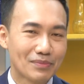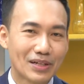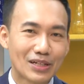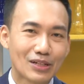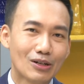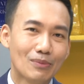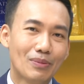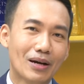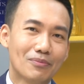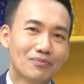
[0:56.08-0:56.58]
มัน
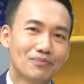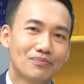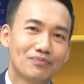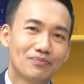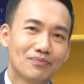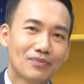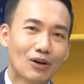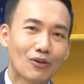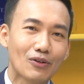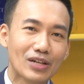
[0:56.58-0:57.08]
ก็แบบ
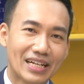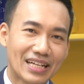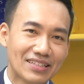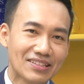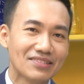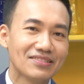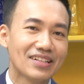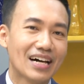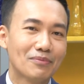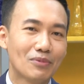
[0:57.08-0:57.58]
เราก็เขียนได้
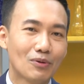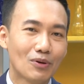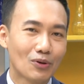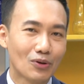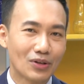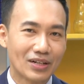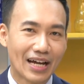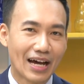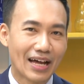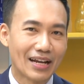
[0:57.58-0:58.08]
สั้นๆเพราะว่าค
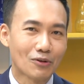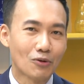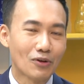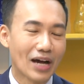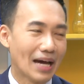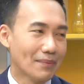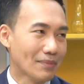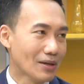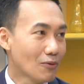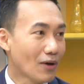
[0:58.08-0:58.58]
นอ่านคง
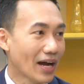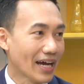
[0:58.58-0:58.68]
อ่านไม่ไหว